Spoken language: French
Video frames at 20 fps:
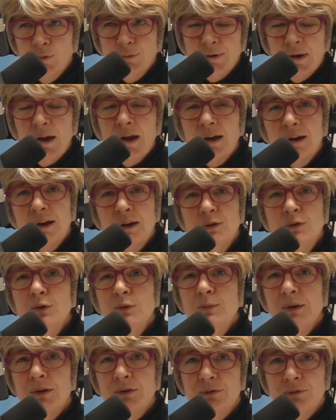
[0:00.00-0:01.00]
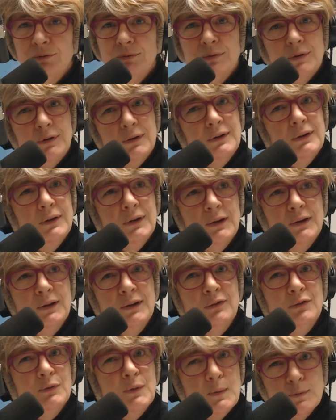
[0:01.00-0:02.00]
d'offrir un cadeau, bien sûr, et
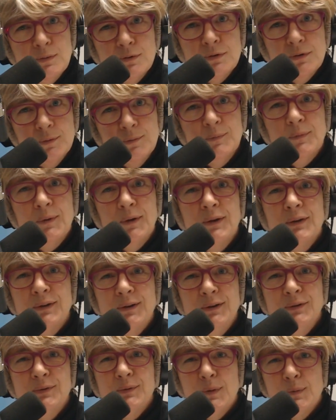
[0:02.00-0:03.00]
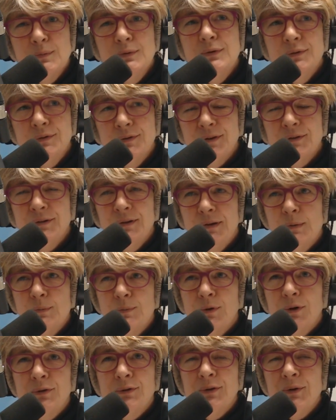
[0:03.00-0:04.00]
qu'il soit beau qu'il soit beau, ça c'est
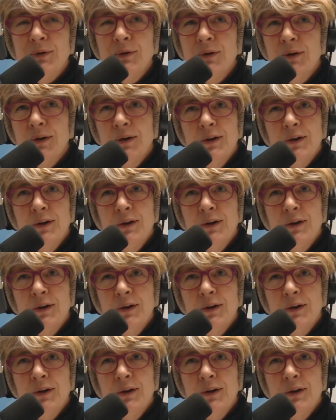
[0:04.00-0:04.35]
important.